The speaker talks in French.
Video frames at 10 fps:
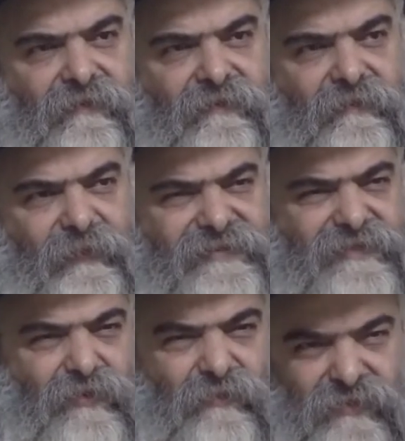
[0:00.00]
C'est pas
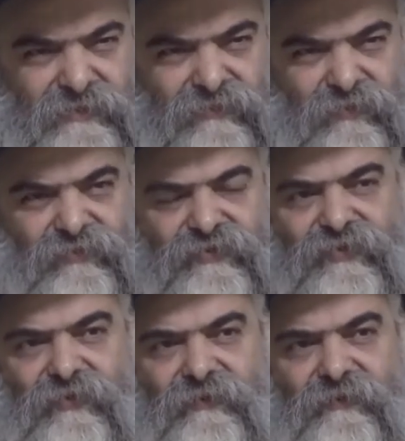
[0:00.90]
seulement une
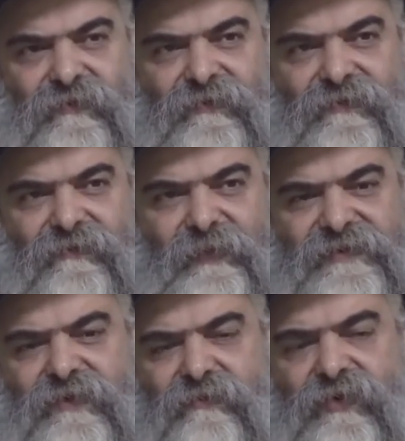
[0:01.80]
introduction, c'est pas
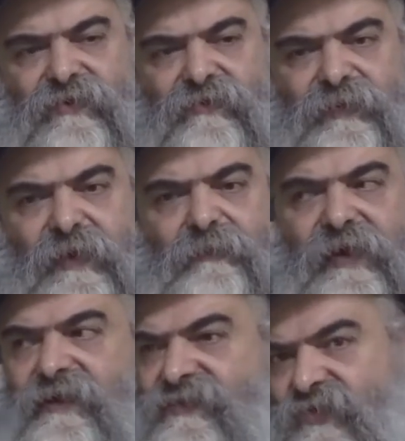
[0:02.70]
seulement une
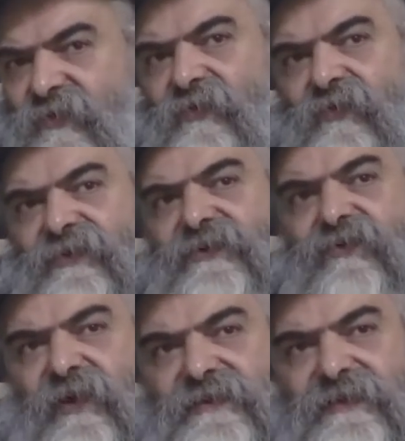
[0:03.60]
préparation au
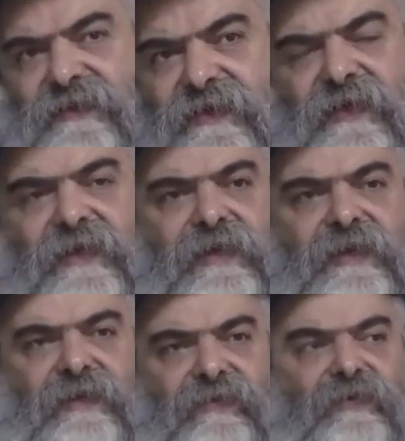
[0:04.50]
discours chassidique.
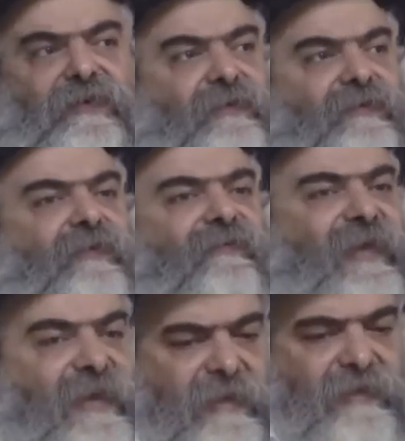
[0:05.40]
De
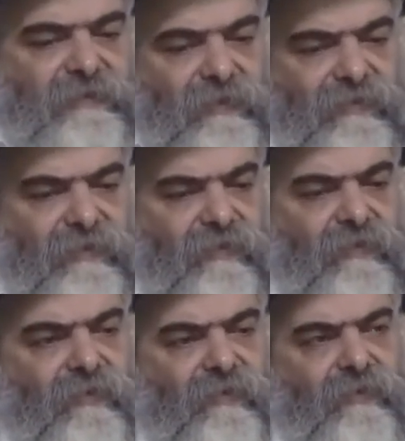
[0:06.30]
fait,
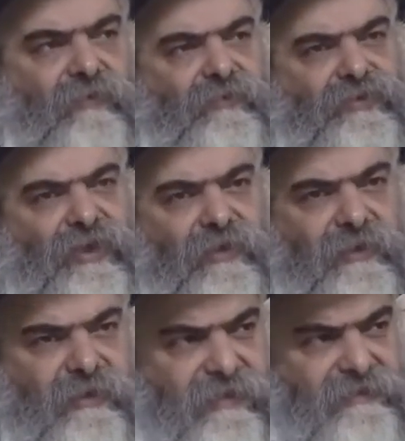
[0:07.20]
le, champ,
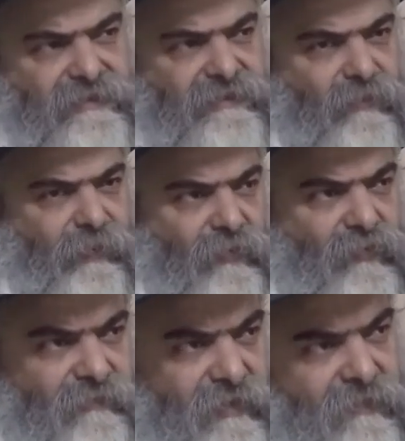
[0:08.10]
il existe de par
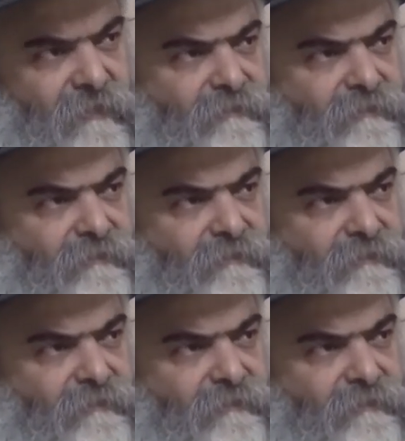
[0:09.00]
lui-même.